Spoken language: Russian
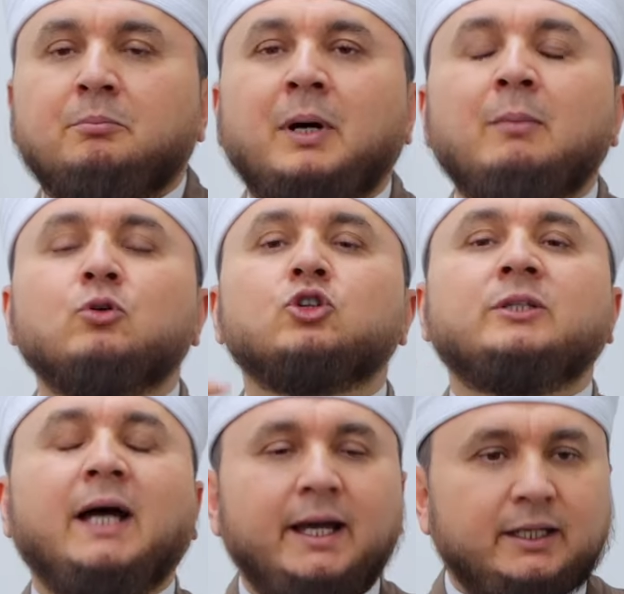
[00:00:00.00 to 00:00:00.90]

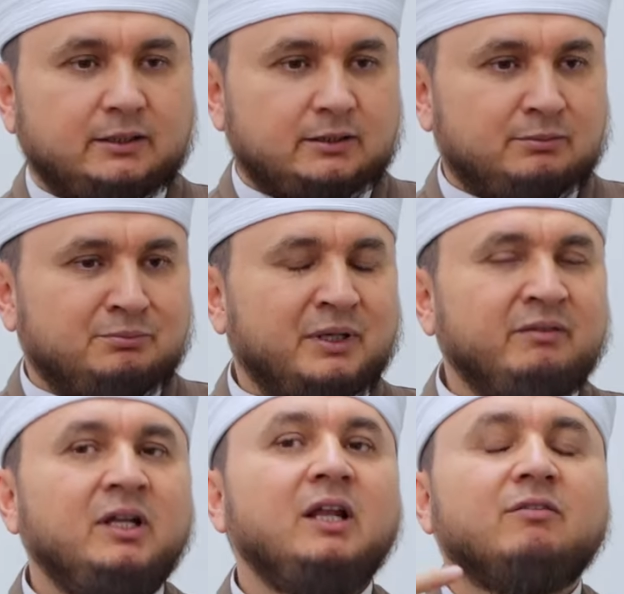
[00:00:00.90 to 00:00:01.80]
побуждает,
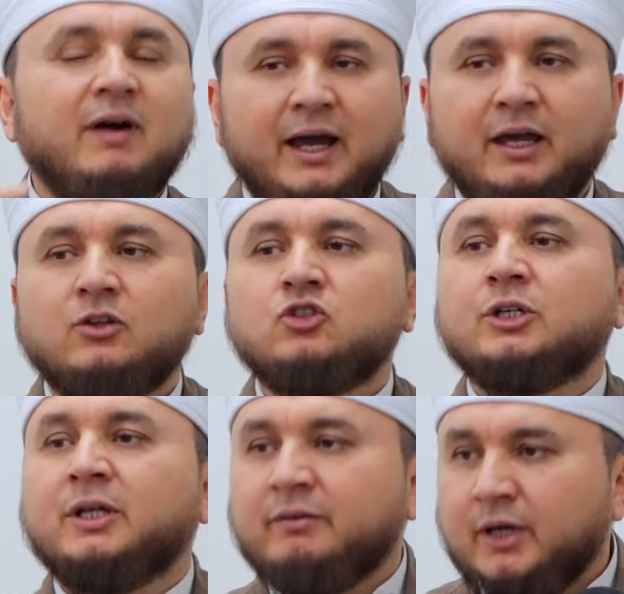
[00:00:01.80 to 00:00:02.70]
повелевает
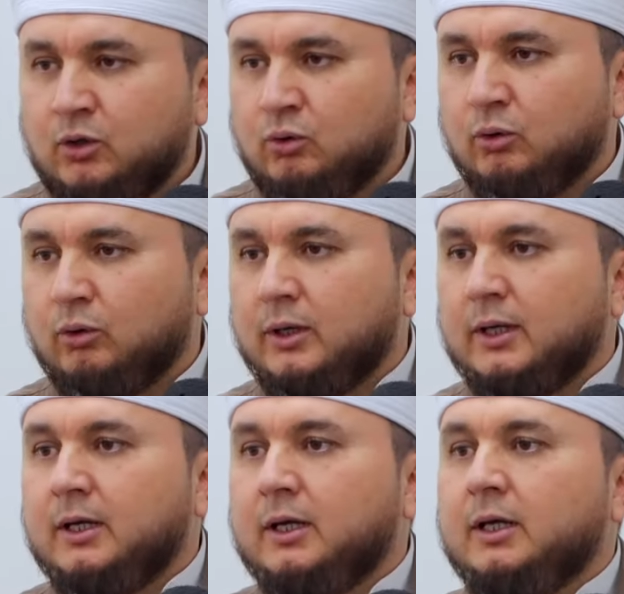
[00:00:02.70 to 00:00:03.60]
человеку
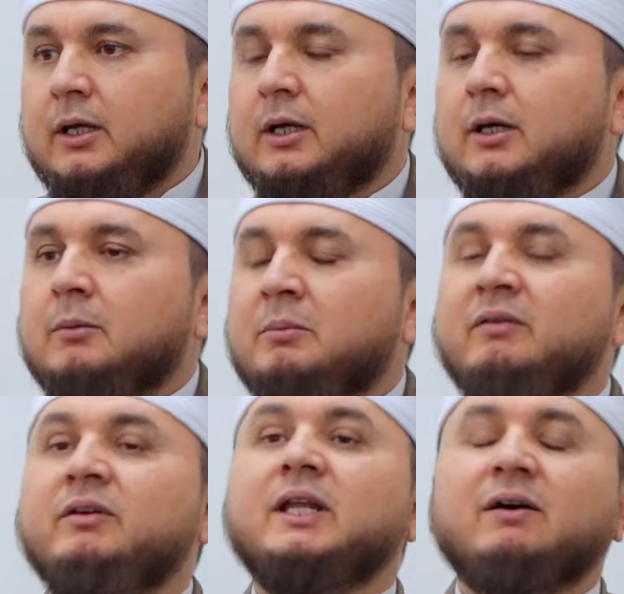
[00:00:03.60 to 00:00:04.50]

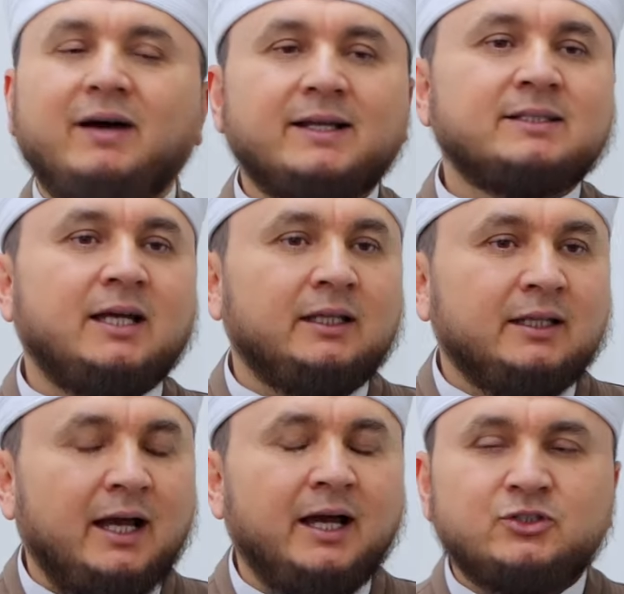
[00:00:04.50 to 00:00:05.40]
повиноваться
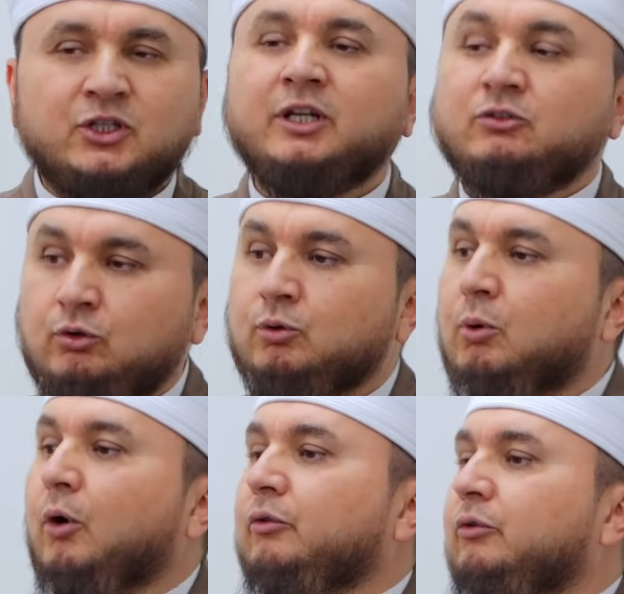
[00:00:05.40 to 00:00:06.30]
Аллаха через
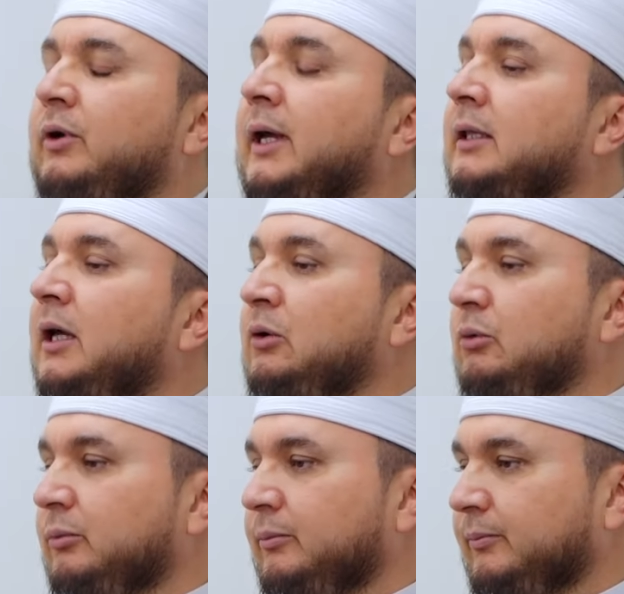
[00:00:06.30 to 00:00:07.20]
любовь к Аллаху.